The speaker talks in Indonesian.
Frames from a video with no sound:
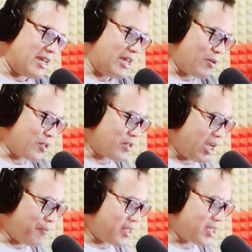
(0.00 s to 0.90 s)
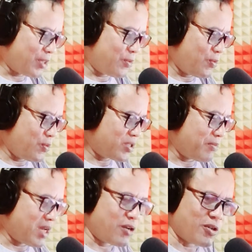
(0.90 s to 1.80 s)
di
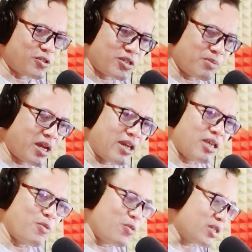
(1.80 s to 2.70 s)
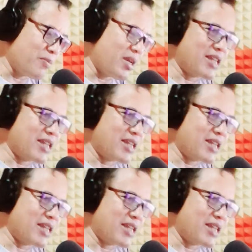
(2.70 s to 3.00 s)
081909.912